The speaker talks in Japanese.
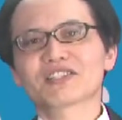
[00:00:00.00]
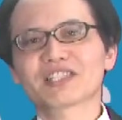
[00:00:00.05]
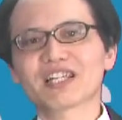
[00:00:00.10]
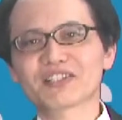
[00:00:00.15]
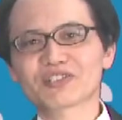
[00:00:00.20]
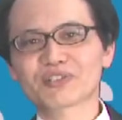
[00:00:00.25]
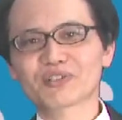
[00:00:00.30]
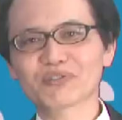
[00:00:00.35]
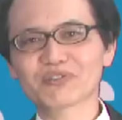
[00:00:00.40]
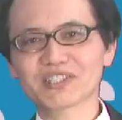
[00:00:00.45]

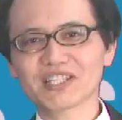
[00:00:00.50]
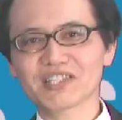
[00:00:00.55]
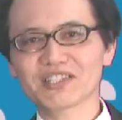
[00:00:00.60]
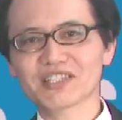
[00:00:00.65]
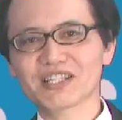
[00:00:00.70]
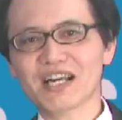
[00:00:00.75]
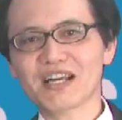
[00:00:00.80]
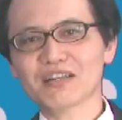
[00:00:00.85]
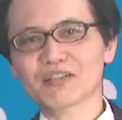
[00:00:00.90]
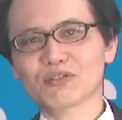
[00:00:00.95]
早速で
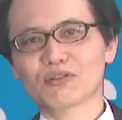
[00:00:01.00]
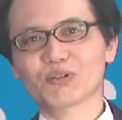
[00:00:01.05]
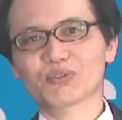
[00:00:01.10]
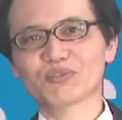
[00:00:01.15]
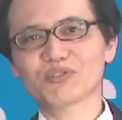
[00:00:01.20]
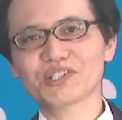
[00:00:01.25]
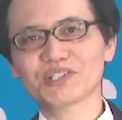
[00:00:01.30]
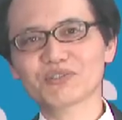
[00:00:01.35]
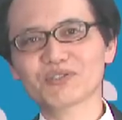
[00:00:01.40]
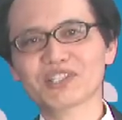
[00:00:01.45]
すが、
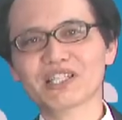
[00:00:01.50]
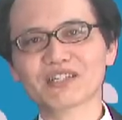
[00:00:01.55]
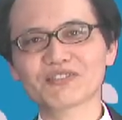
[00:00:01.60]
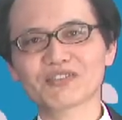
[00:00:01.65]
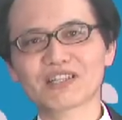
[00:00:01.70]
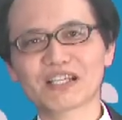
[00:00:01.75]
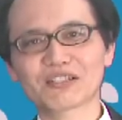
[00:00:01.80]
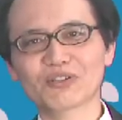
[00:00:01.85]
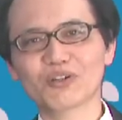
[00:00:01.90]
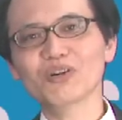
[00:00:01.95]
今年の
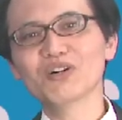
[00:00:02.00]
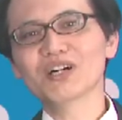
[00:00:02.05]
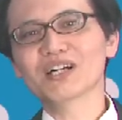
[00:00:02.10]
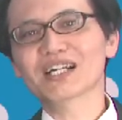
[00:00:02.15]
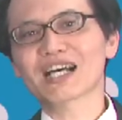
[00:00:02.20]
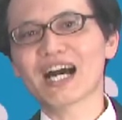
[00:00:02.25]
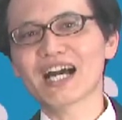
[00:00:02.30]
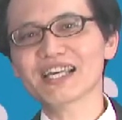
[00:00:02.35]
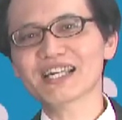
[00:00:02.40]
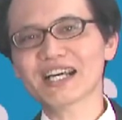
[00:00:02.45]
桜の
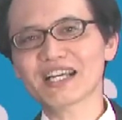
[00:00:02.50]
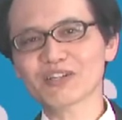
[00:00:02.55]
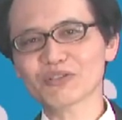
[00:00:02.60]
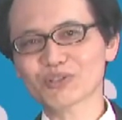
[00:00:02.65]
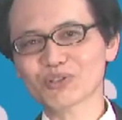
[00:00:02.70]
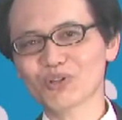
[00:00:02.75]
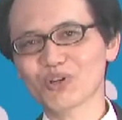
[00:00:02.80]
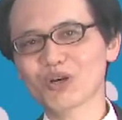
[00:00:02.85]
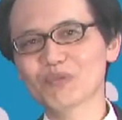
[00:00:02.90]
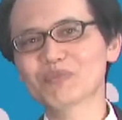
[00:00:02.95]
開花予
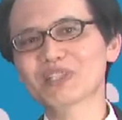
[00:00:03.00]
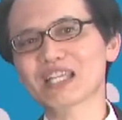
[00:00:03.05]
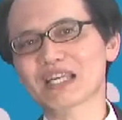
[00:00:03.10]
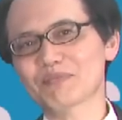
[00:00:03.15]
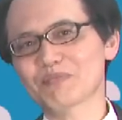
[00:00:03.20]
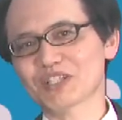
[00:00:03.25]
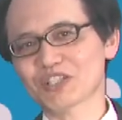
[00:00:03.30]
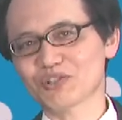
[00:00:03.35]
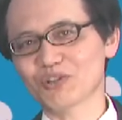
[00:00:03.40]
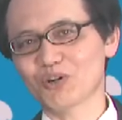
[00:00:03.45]
想を見て
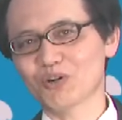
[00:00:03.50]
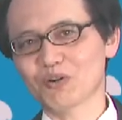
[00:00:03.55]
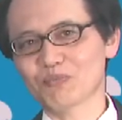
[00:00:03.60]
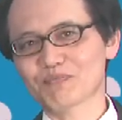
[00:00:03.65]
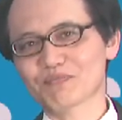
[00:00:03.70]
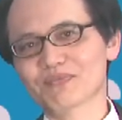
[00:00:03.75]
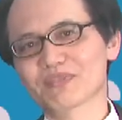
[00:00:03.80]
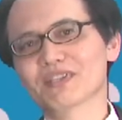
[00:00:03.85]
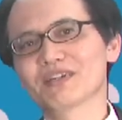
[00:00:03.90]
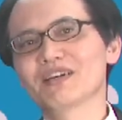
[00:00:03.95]
みましょ
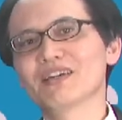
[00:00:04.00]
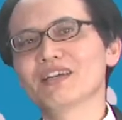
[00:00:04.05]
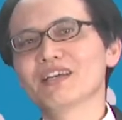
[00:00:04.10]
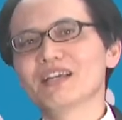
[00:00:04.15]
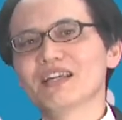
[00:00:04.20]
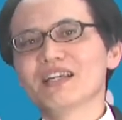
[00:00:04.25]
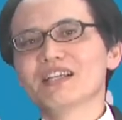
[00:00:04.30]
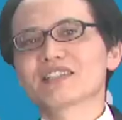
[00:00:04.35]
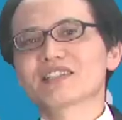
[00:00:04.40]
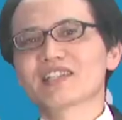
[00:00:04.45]

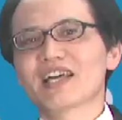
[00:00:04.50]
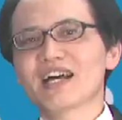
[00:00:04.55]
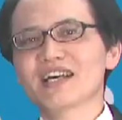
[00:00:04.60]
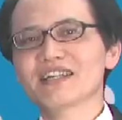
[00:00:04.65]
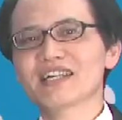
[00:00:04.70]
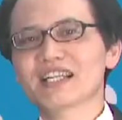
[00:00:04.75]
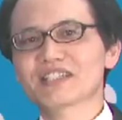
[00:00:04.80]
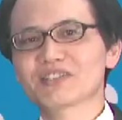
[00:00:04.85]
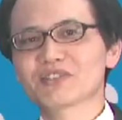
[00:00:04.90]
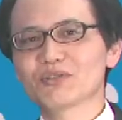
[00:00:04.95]
う。
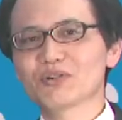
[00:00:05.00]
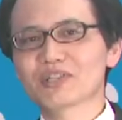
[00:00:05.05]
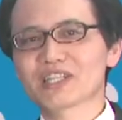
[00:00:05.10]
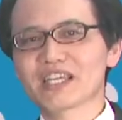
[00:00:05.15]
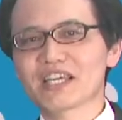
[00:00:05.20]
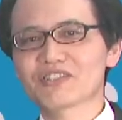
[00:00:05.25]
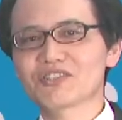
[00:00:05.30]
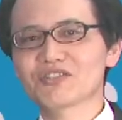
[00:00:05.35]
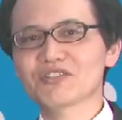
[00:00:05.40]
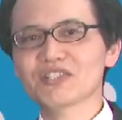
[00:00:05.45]
3月の
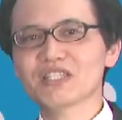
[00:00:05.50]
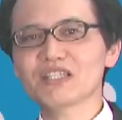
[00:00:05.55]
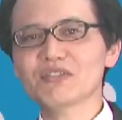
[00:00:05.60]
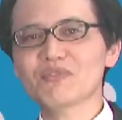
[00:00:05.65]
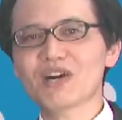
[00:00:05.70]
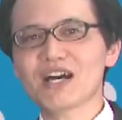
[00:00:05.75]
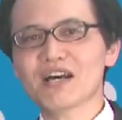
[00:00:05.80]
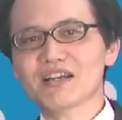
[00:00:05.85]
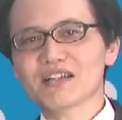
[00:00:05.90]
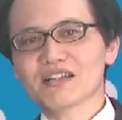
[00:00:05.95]
下旬に
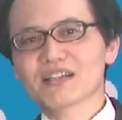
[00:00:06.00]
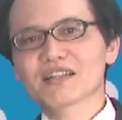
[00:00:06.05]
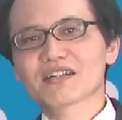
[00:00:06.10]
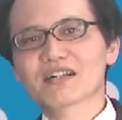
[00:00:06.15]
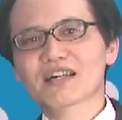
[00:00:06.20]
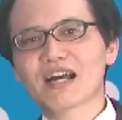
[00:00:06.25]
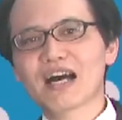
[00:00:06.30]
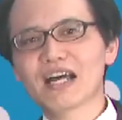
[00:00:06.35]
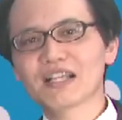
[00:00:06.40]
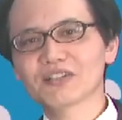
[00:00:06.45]
は
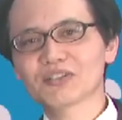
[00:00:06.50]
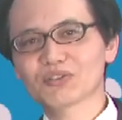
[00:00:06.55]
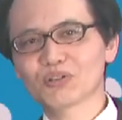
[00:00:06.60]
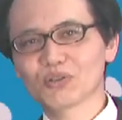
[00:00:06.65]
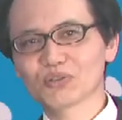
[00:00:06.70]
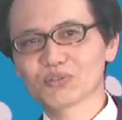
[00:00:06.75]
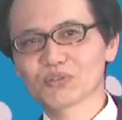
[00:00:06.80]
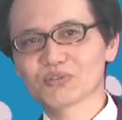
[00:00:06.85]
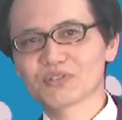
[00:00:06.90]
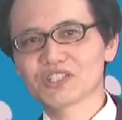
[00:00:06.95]
関
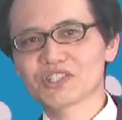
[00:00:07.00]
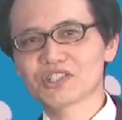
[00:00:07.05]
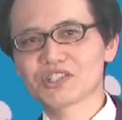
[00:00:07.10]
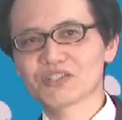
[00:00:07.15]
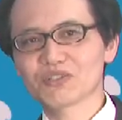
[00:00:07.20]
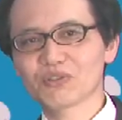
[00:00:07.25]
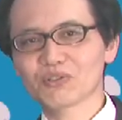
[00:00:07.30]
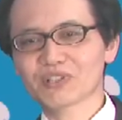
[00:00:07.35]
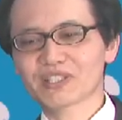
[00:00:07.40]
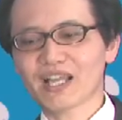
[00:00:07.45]
東の
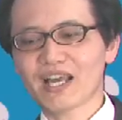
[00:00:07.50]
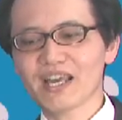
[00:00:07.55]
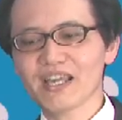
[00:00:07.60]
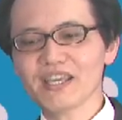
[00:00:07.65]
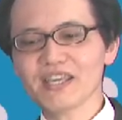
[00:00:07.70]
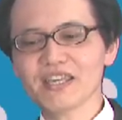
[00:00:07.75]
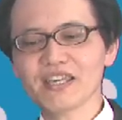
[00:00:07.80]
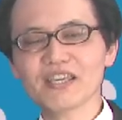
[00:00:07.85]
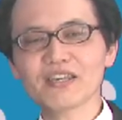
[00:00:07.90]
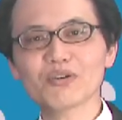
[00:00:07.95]
西の
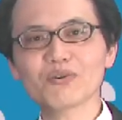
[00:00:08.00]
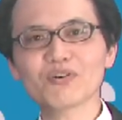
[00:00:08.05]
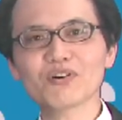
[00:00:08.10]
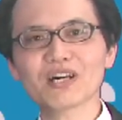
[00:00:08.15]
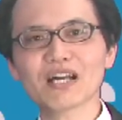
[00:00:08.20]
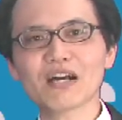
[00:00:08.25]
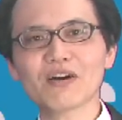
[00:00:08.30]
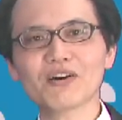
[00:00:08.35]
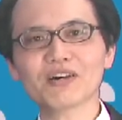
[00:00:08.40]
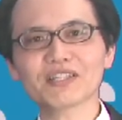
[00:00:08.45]
太平
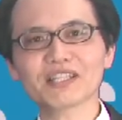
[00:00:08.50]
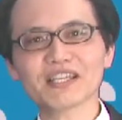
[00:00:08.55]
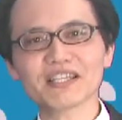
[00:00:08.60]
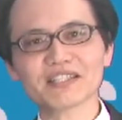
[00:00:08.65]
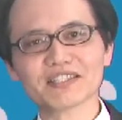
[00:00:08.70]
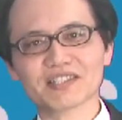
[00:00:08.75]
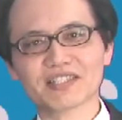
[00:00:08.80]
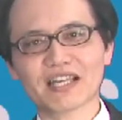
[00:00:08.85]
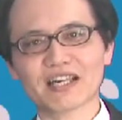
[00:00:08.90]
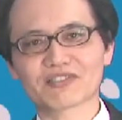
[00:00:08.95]
洋側
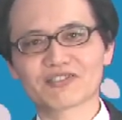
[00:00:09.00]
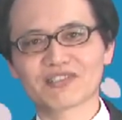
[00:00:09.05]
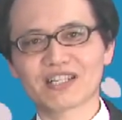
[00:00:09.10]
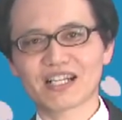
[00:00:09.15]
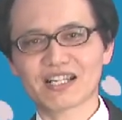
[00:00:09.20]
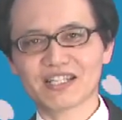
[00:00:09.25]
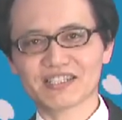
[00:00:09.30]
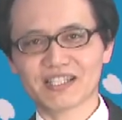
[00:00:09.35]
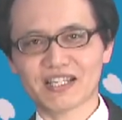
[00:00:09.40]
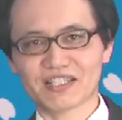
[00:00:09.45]
で
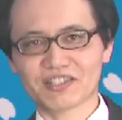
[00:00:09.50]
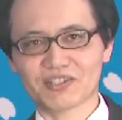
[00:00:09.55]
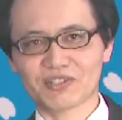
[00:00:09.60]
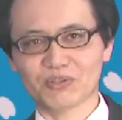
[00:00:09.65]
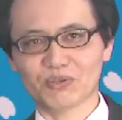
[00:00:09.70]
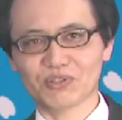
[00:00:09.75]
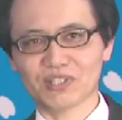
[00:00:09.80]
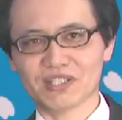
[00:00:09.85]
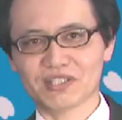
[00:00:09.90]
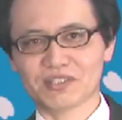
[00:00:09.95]
桜が咲き
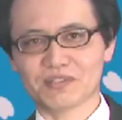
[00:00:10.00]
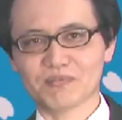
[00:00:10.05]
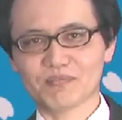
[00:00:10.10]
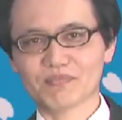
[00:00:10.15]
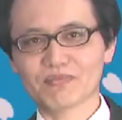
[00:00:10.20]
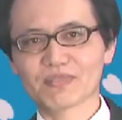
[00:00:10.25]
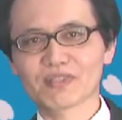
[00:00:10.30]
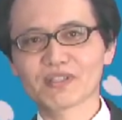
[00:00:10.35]
そうです。